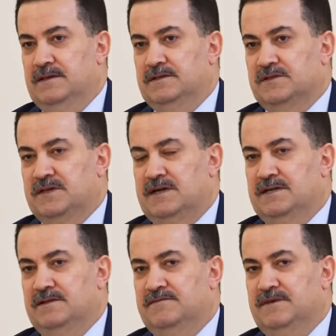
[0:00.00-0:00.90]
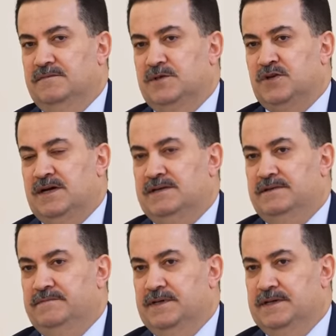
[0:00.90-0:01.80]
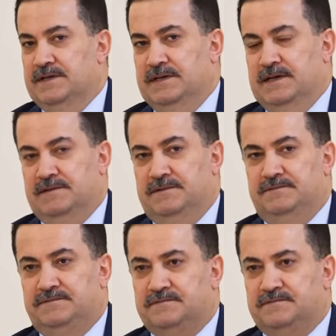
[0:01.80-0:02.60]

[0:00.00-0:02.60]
انتصارنا في مجال الرياضة